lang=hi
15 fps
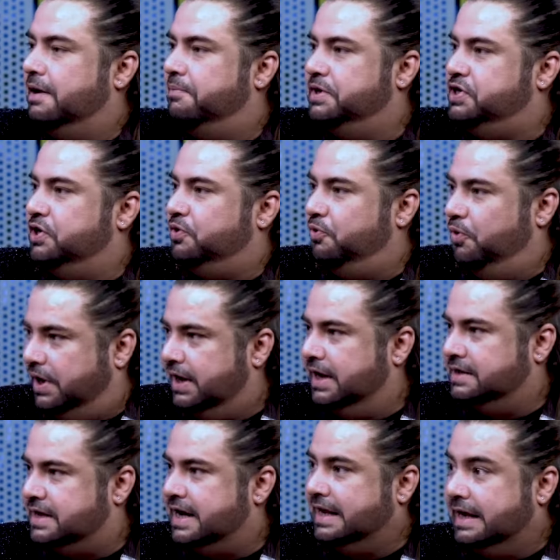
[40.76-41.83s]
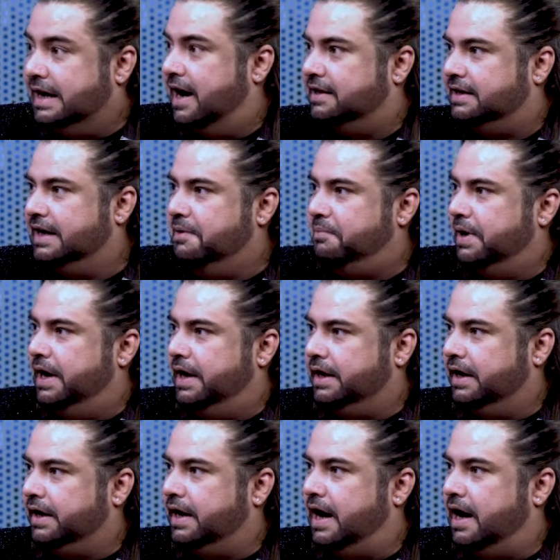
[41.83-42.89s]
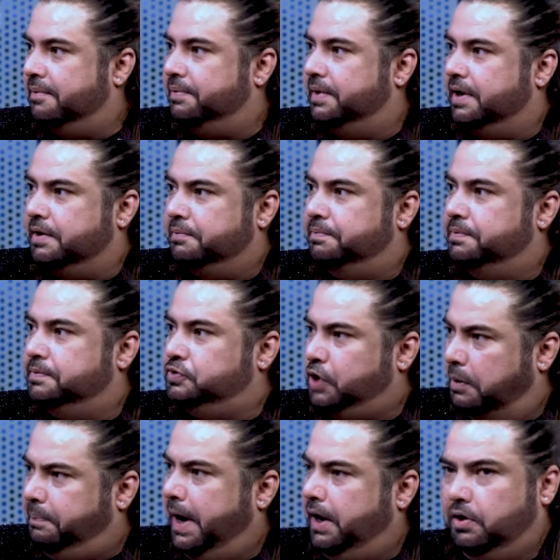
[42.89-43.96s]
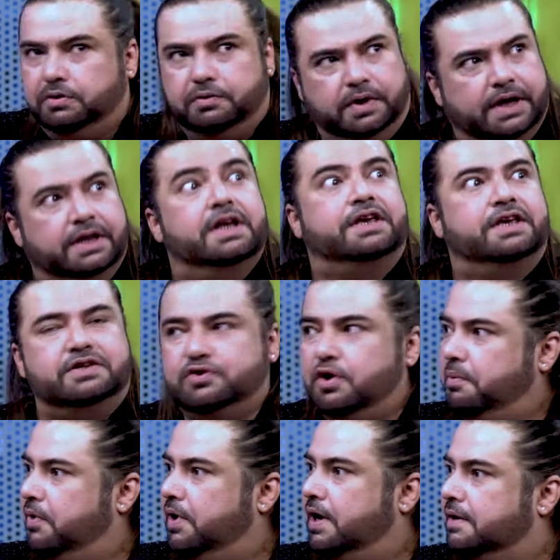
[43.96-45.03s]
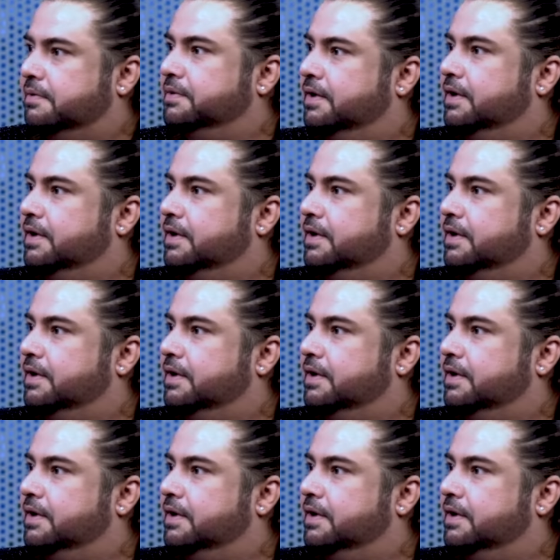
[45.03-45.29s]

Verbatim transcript: के बच्चे तो उल्टा नजरें दिखाते हैं ना पलट के कि हाँ। आपने चुप बैठे तो कहते हैं किसको बोला